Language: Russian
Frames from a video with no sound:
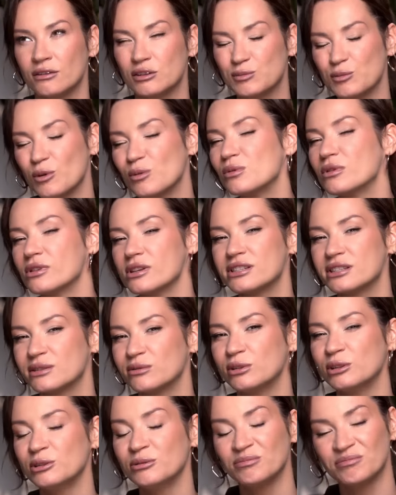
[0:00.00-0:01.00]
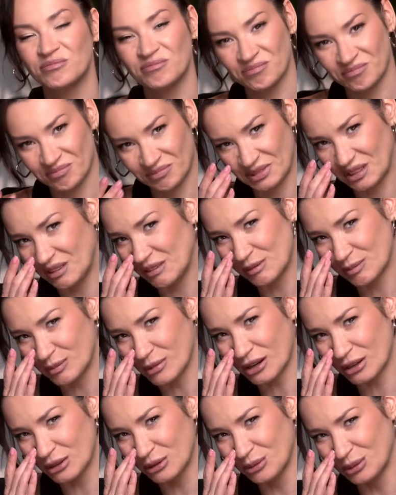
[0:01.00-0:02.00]
Вспомнила свой и
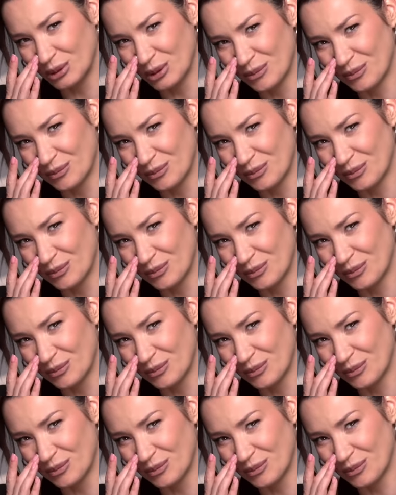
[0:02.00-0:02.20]
всплакнула.